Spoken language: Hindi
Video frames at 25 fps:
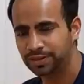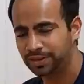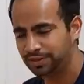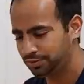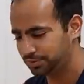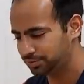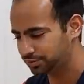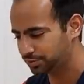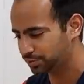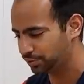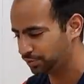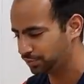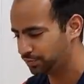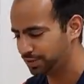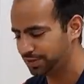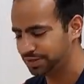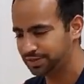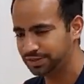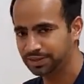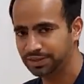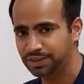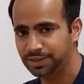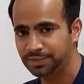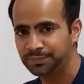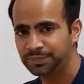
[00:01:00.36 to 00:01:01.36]
के उसको ट्रीट
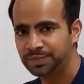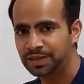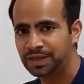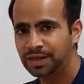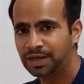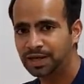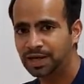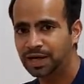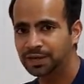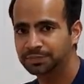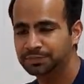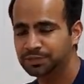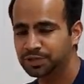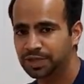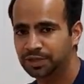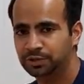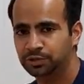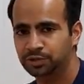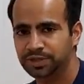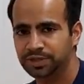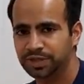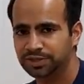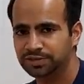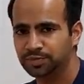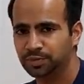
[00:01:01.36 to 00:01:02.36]
दे दें आप चाहे
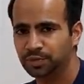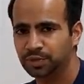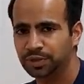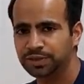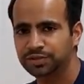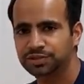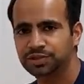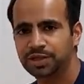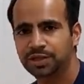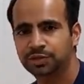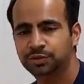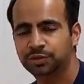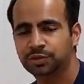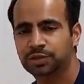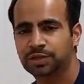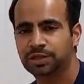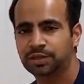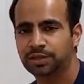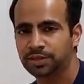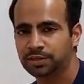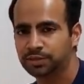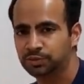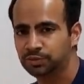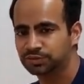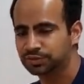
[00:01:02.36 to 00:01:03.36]
तो येस बोले चाहे तो
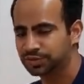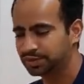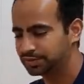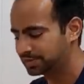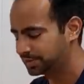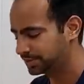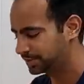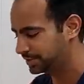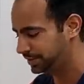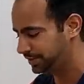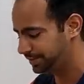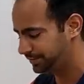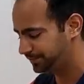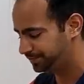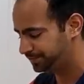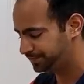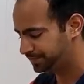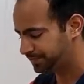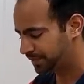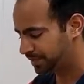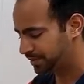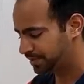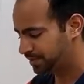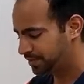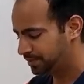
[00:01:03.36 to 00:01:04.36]
क्लिकर यूज़ कर सकते हैं
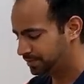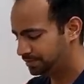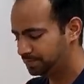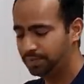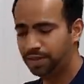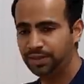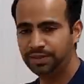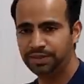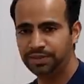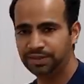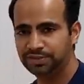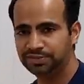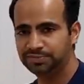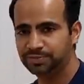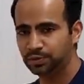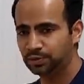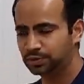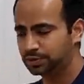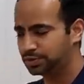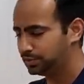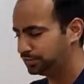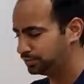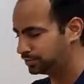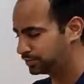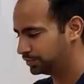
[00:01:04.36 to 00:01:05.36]
मैं येस
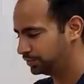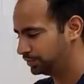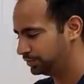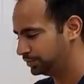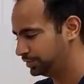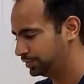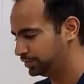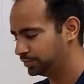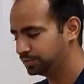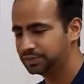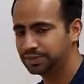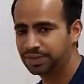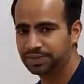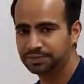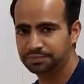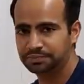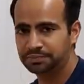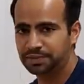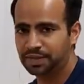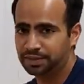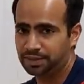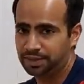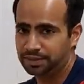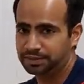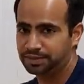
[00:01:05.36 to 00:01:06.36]
बोलता हूँ तो यू नो दैट
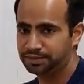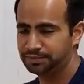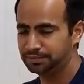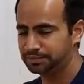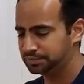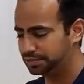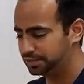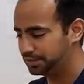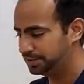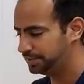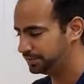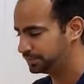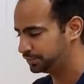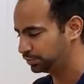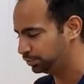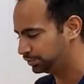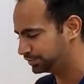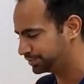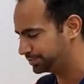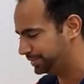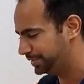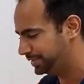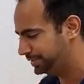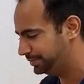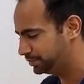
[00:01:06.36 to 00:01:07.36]
आई थिंक इट
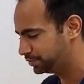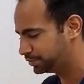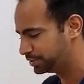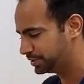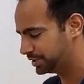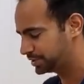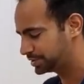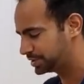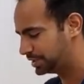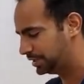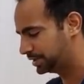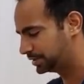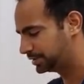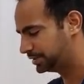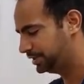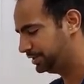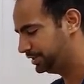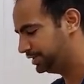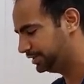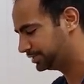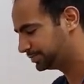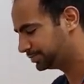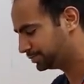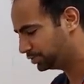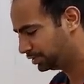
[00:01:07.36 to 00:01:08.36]
सूट्स मी मुझे अच्छा लगता है
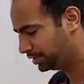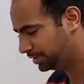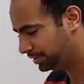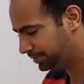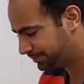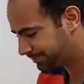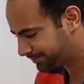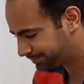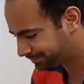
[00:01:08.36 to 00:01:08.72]
यस बोलना